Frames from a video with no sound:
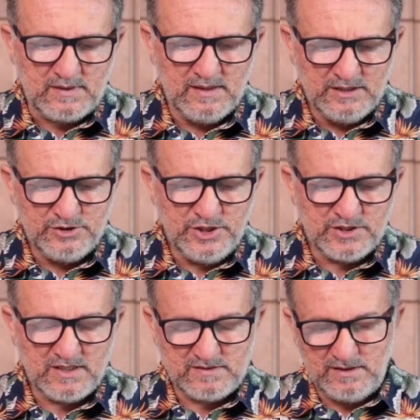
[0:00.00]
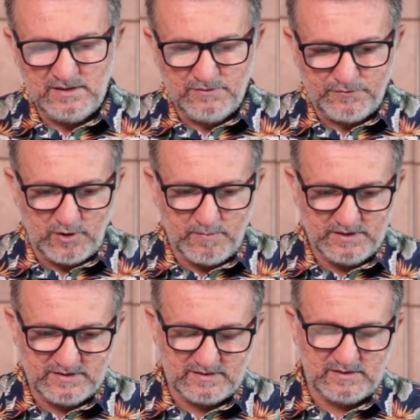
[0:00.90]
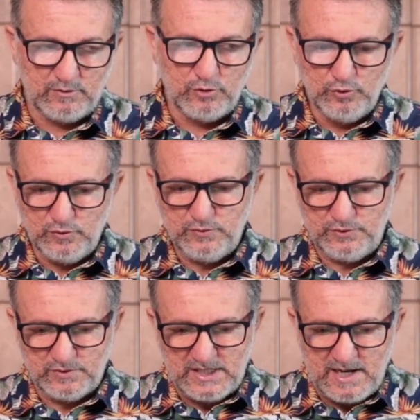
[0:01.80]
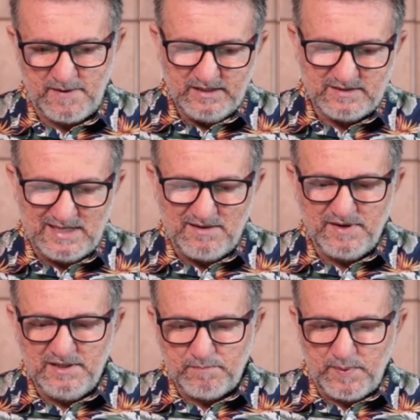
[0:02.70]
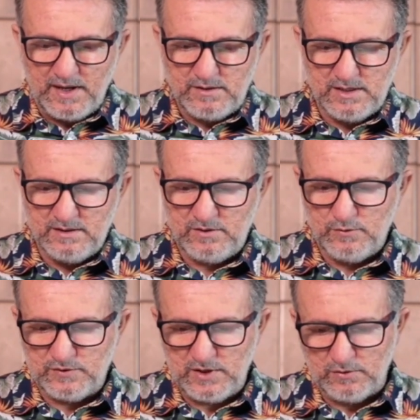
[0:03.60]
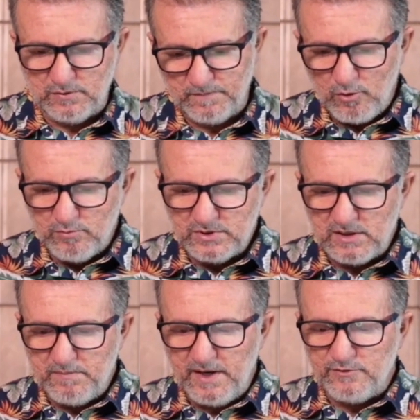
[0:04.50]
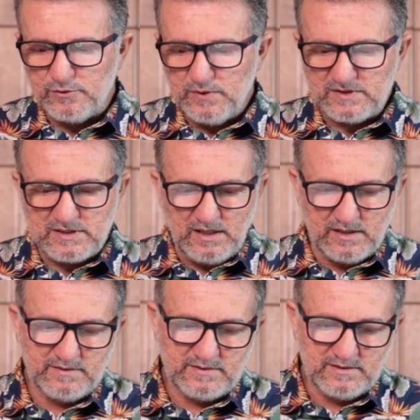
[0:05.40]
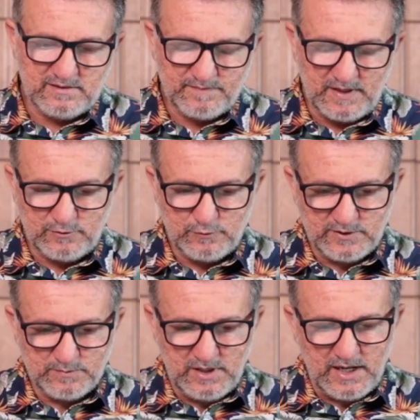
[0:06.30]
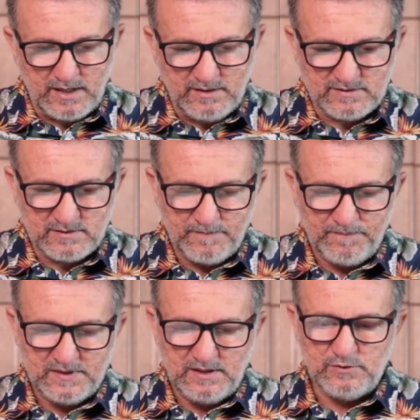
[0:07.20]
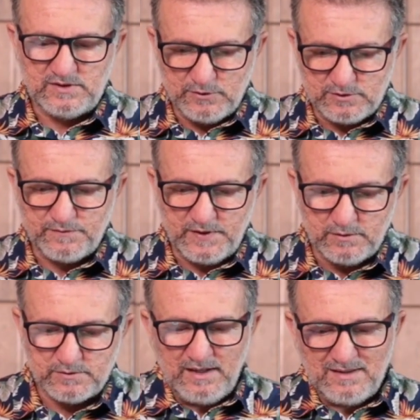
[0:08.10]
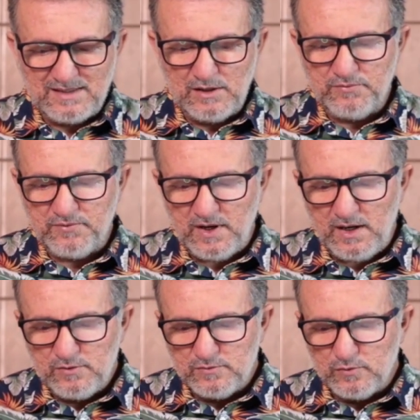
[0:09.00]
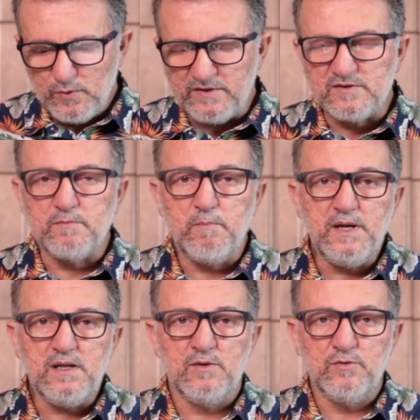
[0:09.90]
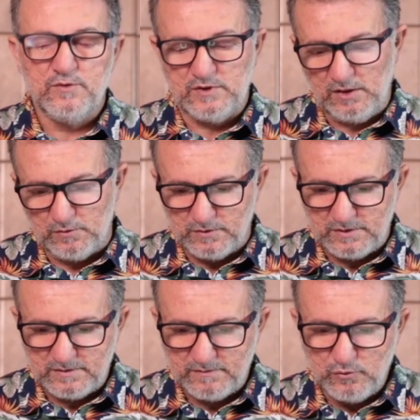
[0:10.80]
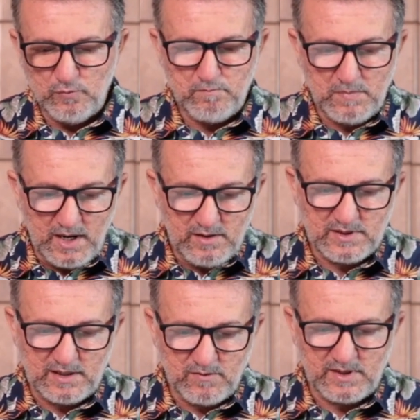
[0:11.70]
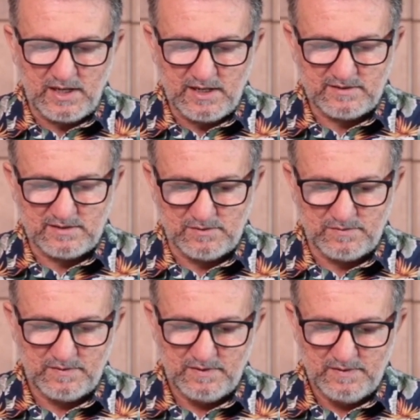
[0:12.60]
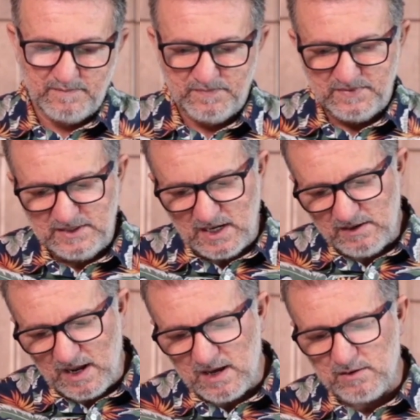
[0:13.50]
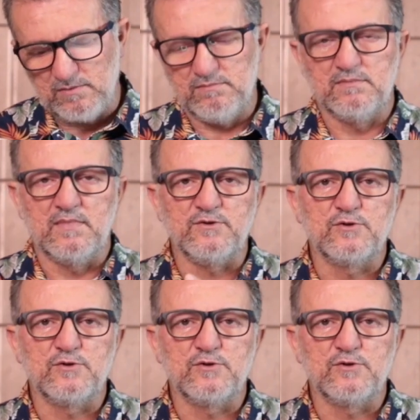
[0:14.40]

registra da seguinte forma: diz assim, todo Judá estava em pé diante do Senhor, como também as suas crianças, as suas mulheres e os seus filhos. Então veio o Espírito do Senhor no meio da congregação. E aí a, a